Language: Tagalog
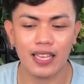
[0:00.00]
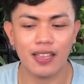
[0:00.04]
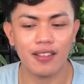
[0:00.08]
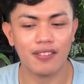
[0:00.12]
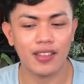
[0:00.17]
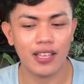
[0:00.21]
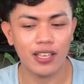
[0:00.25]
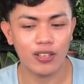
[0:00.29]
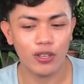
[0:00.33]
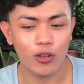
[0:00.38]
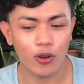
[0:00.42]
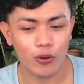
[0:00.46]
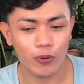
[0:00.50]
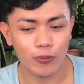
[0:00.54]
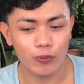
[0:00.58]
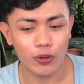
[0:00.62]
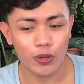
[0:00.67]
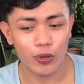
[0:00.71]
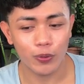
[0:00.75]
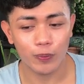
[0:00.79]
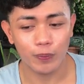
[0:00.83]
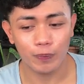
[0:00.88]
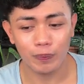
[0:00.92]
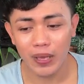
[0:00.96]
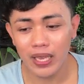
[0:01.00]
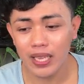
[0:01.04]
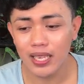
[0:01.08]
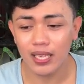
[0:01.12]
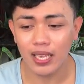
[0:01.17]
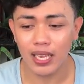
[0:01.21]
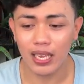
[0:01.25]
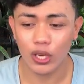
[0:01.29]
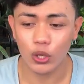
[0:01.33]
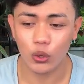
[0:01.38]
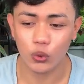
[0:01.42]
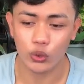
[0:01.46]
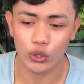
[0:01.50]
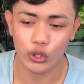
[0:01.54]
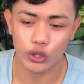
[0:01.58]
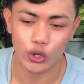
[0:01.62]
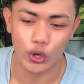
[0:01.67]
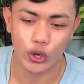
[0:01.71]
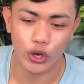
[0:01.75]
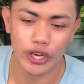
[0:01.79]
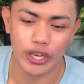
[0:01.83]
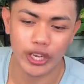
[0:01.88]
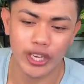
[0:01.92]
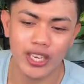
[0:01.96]
ating Syngonium Pink
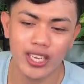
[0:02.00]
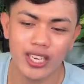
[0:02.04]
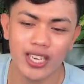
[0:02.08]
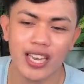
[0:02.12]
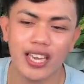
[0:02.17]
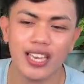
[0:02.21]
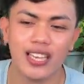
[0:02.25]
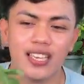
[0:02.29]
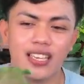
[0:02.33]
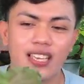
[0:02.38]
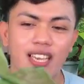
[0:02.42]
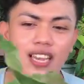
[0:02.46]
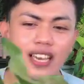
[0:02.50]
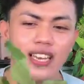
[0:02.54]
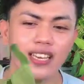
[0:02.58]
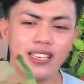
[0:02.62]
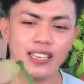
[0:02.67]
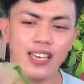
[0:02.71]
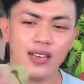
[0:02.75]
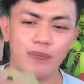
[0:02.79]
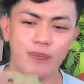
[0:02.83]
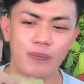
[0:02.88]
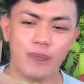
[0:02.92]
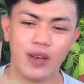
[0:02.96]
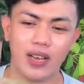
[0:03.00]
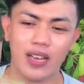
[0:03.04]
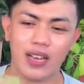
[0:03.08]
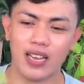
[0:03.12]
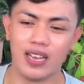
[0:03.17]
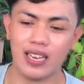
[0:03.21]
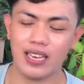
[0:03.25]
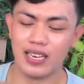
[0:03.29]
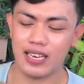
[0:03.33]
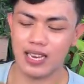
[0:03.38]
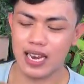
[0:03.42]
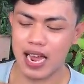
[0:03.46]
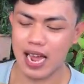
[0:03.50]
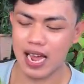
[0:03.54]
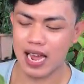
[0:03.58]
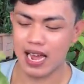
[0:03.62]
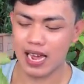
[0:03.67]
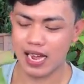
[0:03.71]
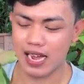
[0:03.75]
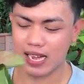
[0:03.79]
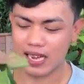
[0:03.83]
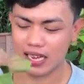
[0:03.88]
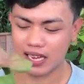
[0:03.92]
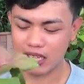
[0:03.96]
Illusion. Ayan,
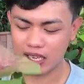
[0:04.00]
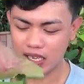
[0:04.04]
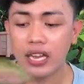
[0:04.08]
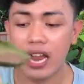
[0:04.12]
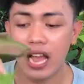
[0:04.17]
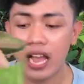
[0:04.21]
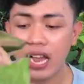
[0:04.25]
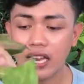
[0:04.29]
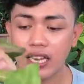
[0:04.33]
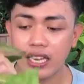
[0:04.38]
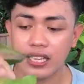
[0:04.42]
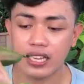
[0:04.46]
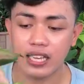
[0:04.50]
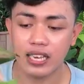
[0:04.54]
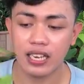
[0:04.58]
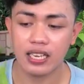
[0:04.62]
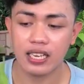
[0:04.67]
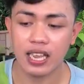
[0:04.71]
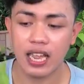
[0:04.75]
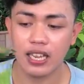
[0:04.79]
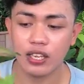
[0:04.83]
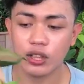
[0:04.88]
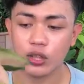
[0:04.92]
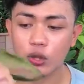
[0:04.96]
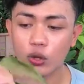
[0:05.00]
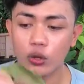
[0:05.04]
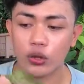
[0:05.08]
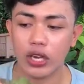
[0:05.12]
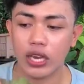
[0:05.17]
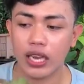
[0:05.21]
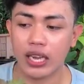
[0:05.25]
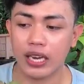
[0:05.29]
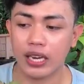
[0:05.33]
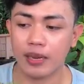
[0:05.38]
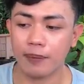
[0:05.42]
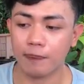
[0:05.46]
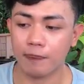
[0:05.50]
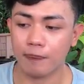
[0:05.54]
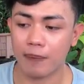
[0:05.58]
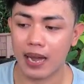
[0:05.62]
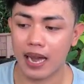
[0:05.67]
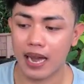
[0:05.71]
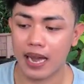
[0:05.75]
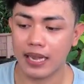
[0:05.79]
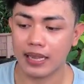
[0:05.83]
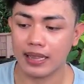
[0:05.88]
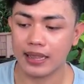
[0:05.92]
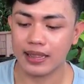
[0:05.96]
napakaganda. So kailangan na talaga itong
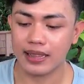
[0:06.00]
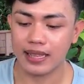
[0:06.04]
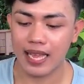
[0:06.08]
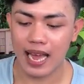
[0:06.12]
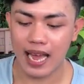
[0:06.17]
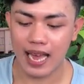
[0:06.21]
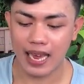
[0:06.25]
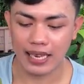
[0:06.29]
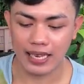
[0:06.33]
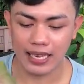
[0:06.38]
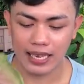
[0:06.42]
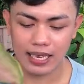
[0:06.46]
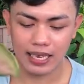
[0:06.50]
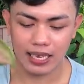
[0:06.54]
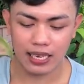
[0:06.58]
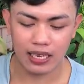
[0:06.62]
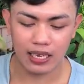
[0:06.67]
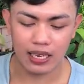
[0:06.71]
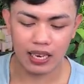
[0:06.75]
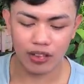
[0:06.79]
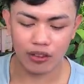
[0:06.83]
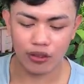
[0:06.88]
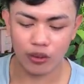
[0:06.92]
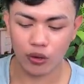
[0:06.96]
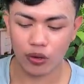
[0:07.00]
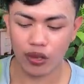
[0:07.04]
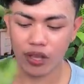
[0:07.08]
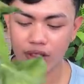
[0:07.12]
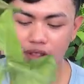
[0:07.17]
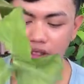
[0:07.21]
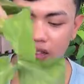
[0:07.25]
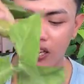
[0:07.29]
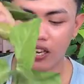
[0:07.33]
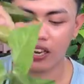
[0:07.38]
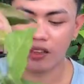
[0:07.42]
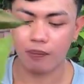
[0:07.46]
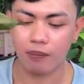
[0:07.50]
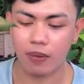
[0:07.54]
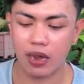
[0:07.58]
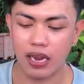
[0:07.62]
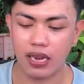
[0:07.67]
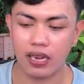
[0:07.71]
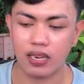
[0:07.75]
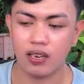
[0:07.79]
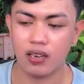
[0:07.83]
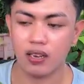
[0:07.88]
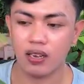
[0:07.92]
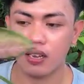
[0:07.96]
iripat dahil as you can see
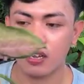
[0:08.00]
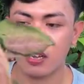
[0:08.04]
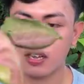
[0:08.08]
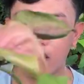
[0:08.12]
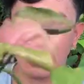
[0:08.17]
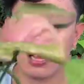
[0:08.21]
naman,